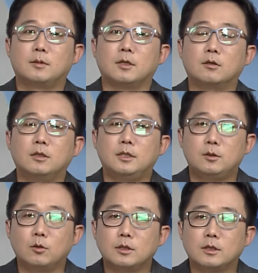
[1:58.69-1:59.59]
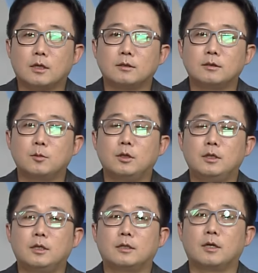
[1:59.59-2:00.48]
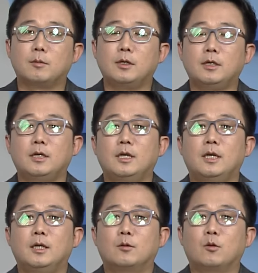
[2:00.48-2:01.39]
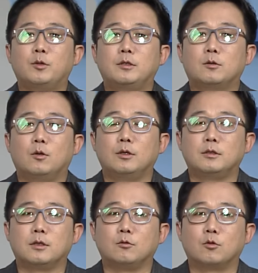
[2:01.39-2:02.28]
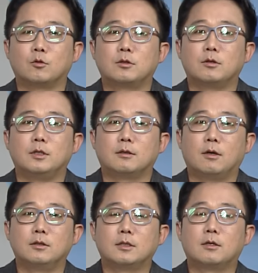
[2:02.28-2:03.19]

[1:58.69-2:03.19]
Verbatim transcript: 접근이 쉬워진다는 측면이 있기 때문에 또 비트코인 이제 유동성이 커질